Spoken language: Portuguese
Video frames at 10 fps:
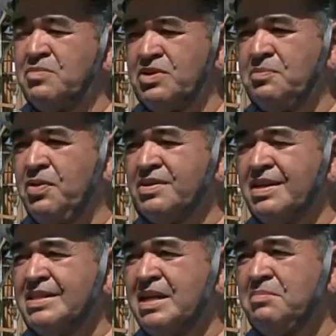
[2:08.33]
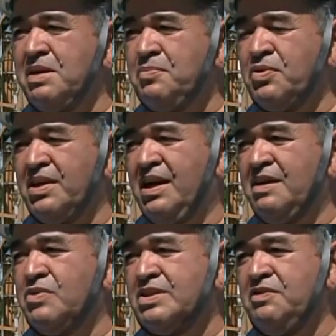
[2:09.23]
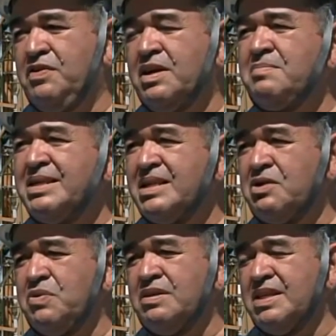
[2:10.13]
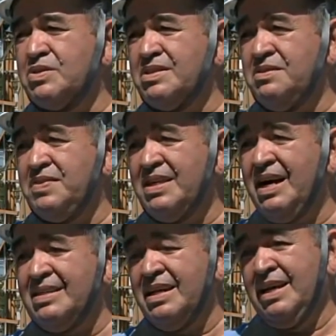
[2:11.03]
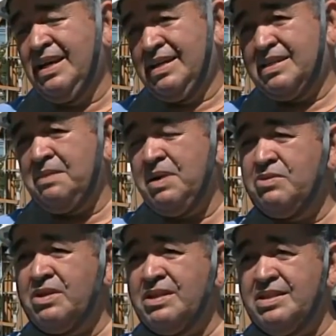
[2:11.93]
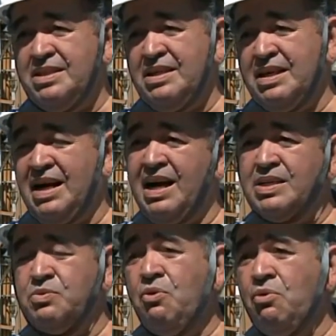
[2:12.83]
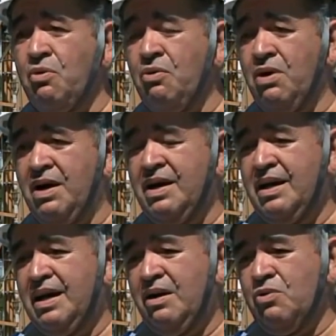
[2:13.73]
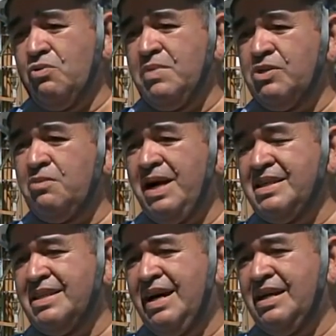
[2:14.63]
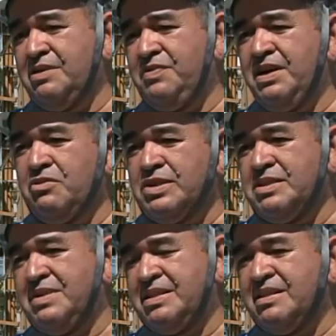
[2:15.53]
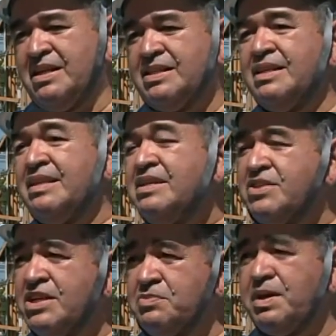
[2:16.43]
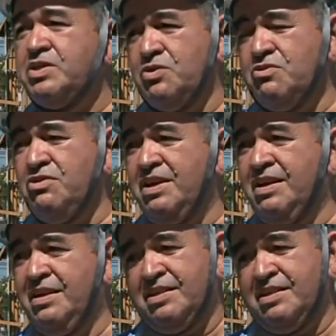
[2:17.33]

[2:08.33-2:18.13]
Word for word: É muito importante saber porque aí você fica mais tranquilo na sua atividade, sabendo que se caso ocorra alguma normalidade, venha acontecer um acidente, você tem gente para te socorrer.